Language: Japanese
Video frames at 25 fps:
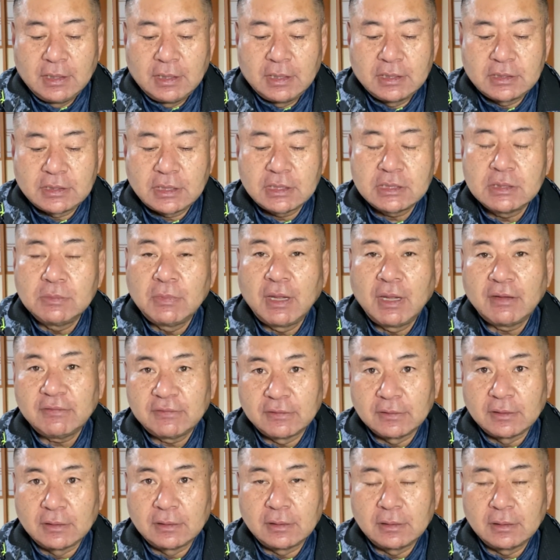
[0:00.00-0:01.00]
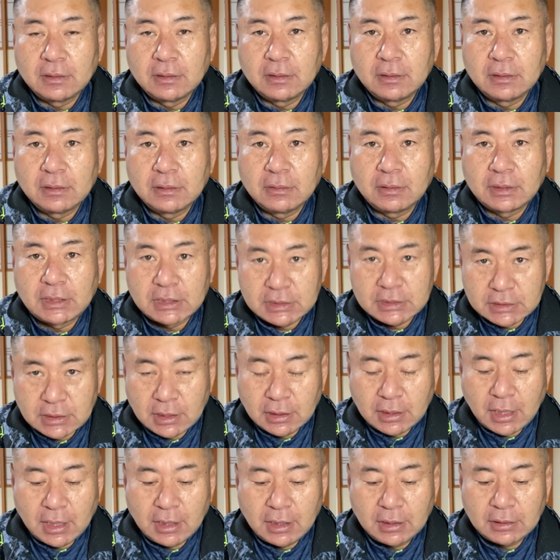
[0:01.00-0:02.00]
しかし、まず、私
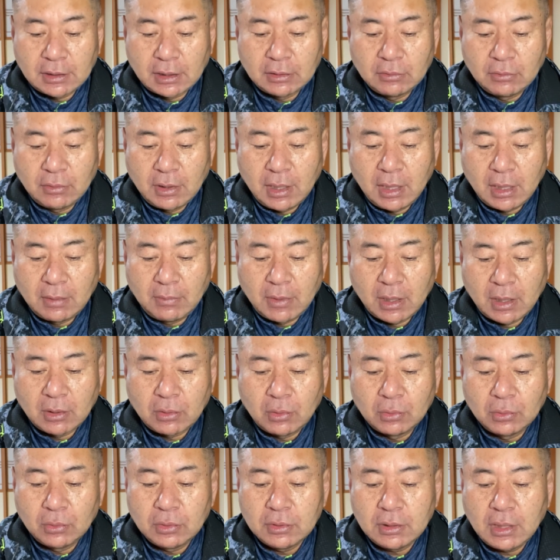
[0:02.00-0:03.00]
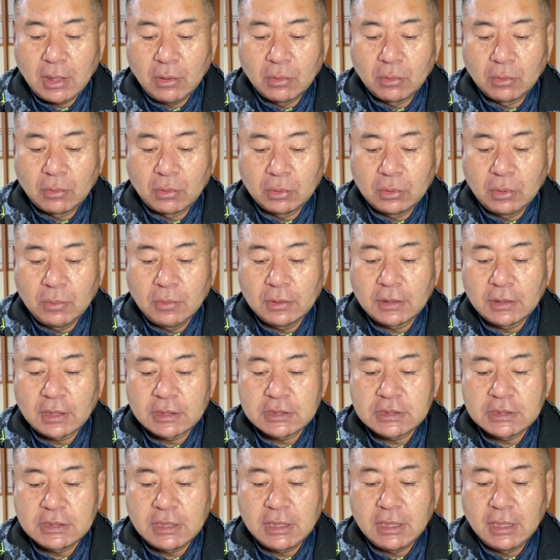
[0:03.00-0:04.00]
が考えたのは、まあ、この家を子供た
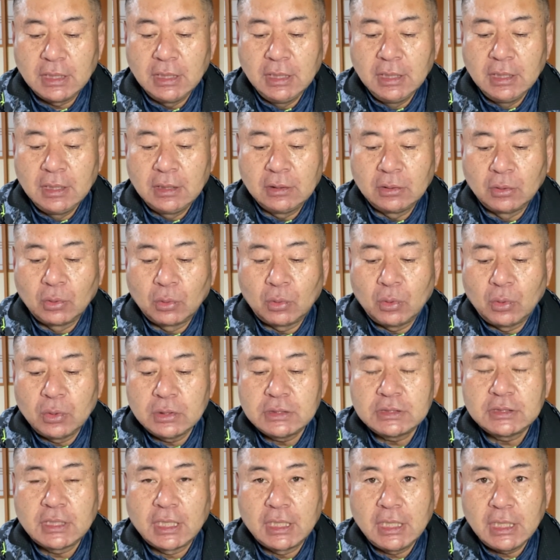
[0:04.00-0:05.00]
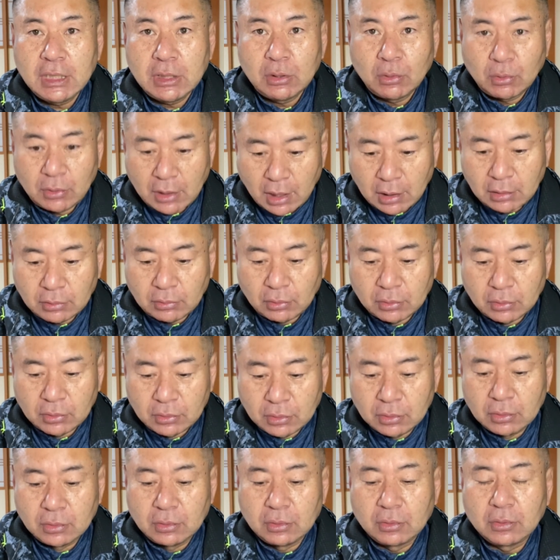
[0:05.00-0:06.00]
ちに残していいのかと
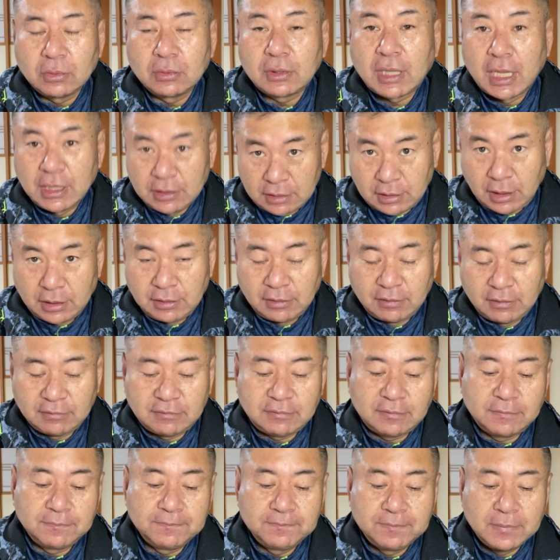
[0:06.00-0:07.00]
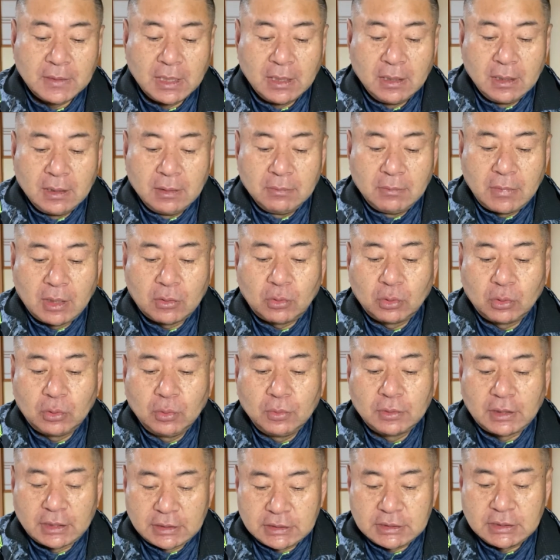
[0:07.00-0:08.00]
いう観点です。まあ、子
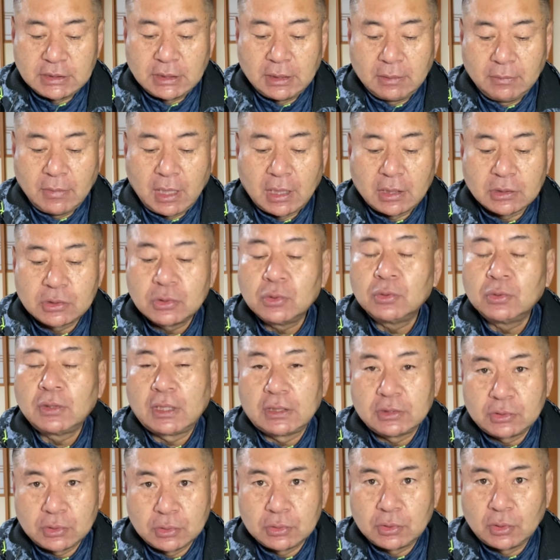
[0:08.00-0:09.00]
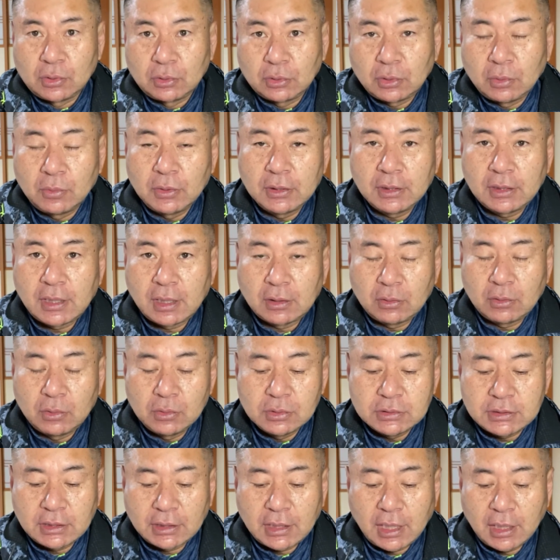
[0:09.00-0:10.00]
供たち、まあ、長男、長女、共に結
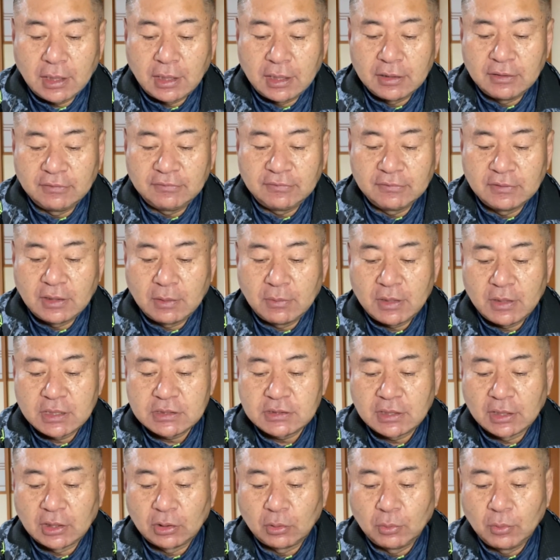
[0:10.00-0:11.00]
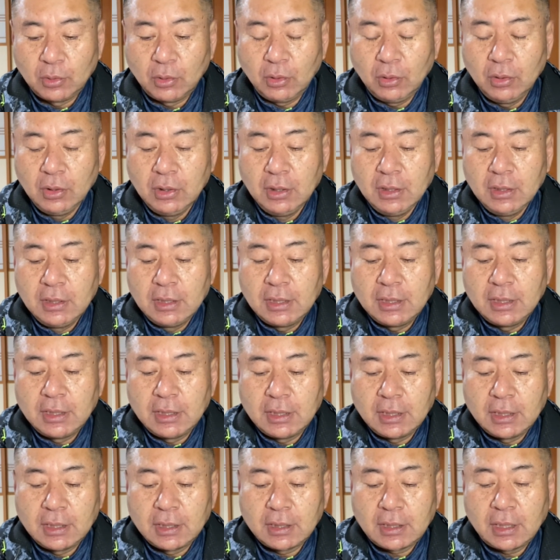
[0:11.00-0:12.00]
婚して県外に住んでましたけども、
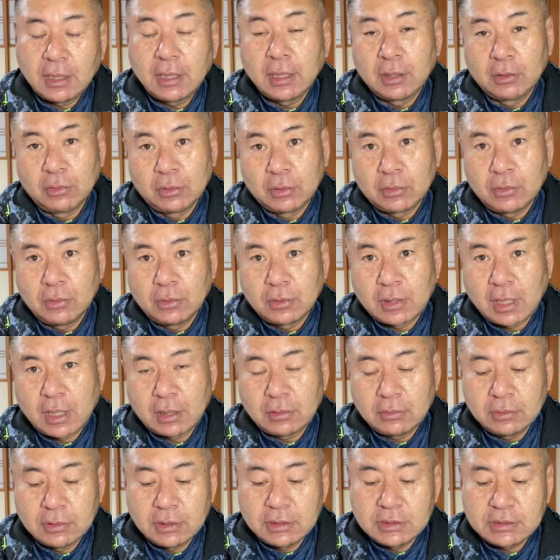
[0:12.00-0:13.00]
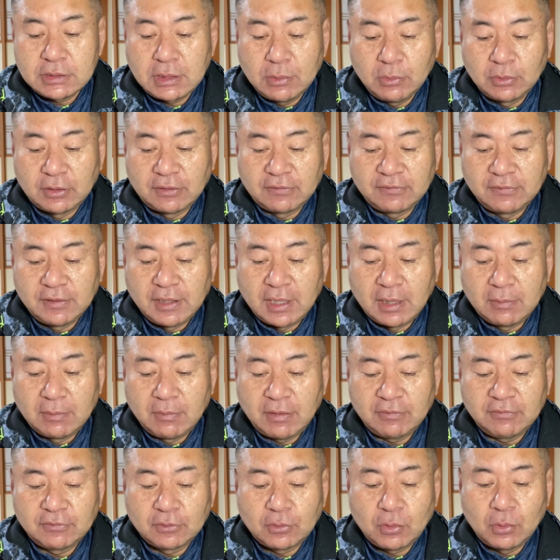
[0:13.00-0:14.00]
えー、彼らの意向を確認してもですね、
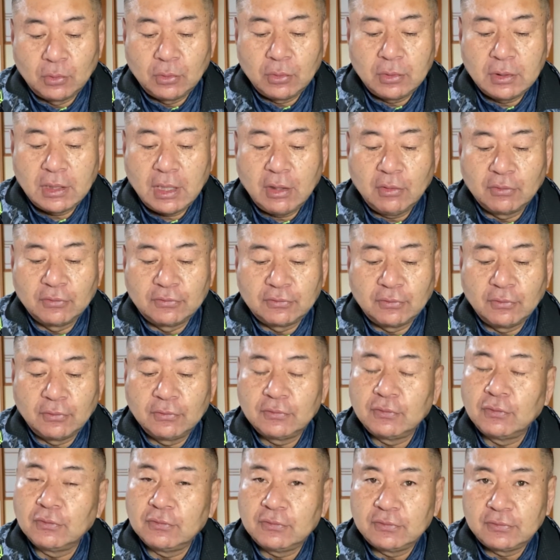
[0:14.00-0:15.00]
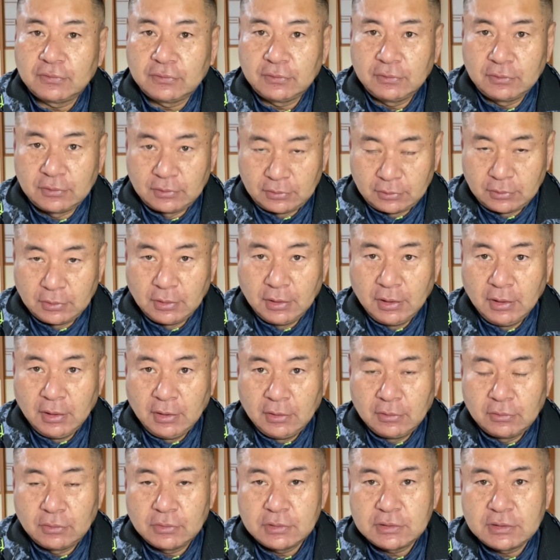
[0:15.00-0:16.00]
まずこの家を相続する、
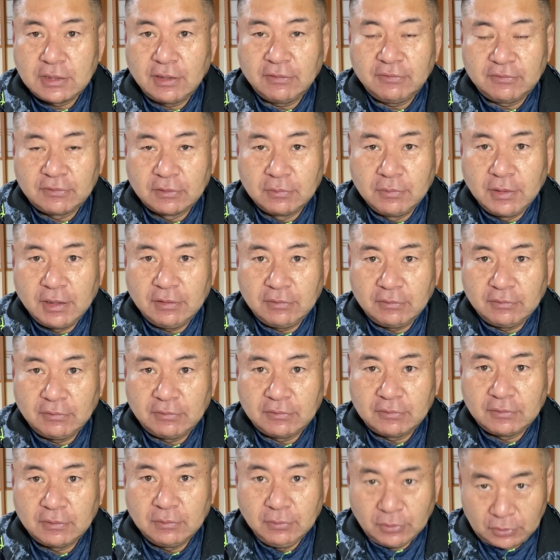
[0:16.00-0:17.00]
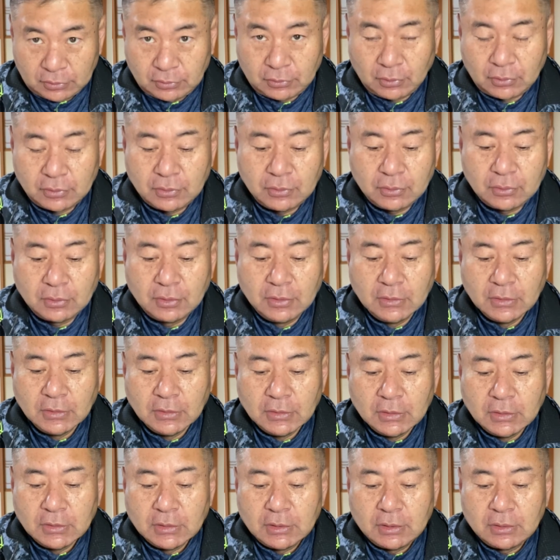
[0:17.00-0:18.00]
そして住み、住むという
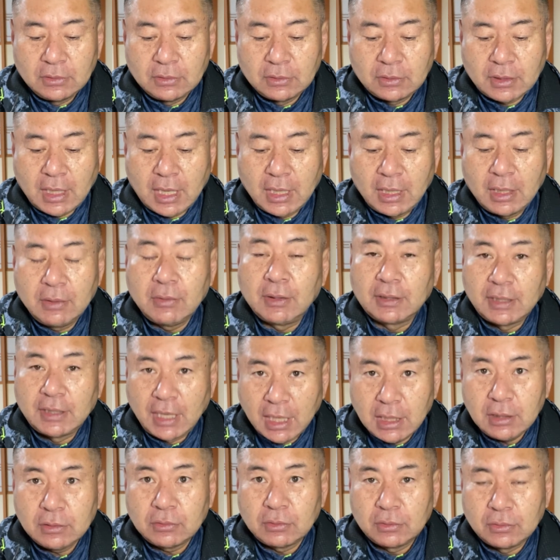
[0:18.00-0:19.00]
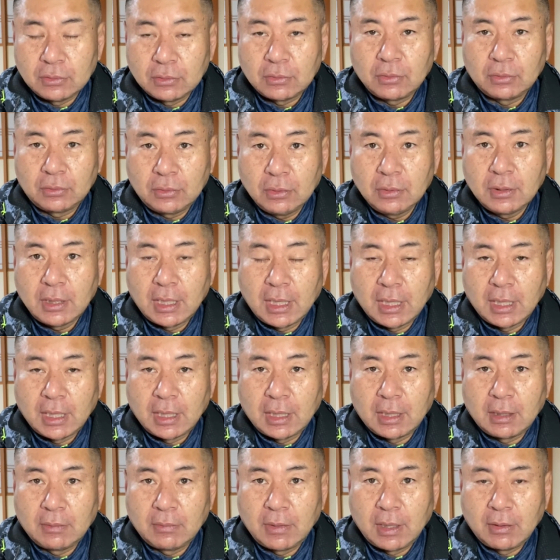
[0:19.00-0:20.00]
考えはないということ
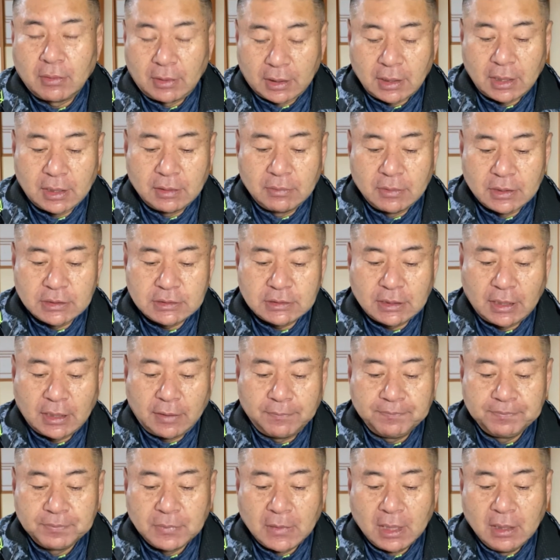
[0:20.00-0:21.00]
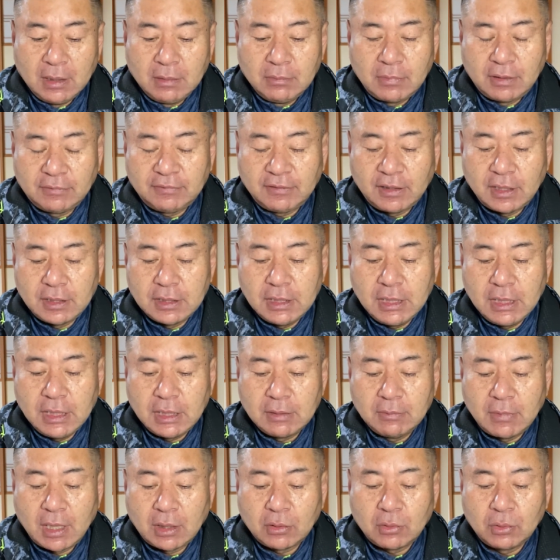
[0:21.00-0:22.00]
が、まあ、分かりました。まあ、さら
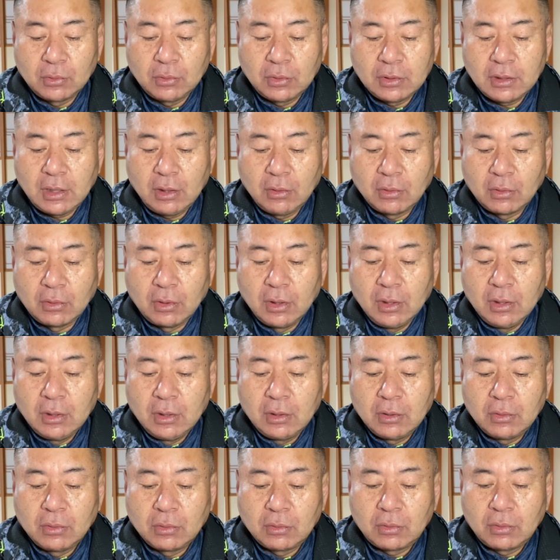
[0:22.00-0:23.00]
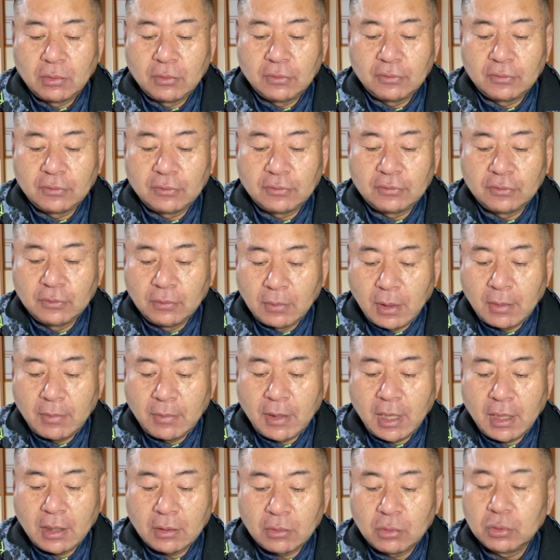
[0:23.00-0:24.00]
に、まあ、この家をこをそのま
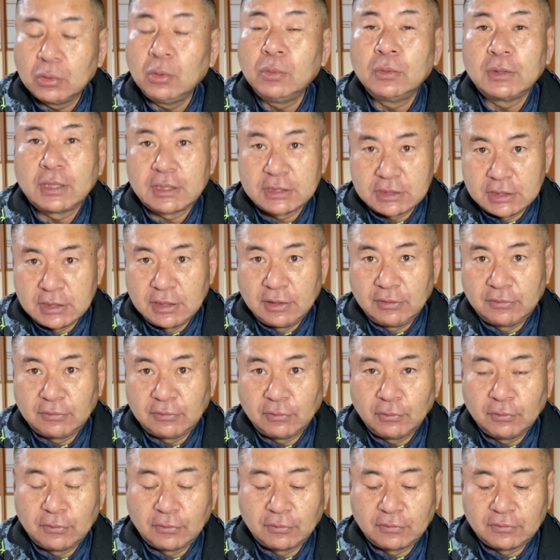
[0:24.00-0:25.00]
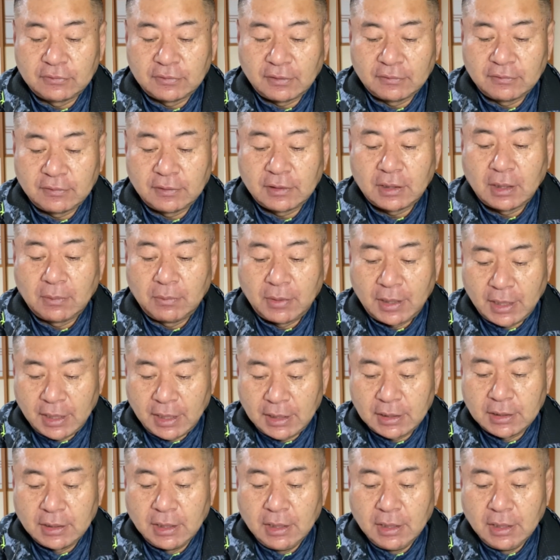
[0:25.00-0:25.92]
ま子供たちに相続させた場合、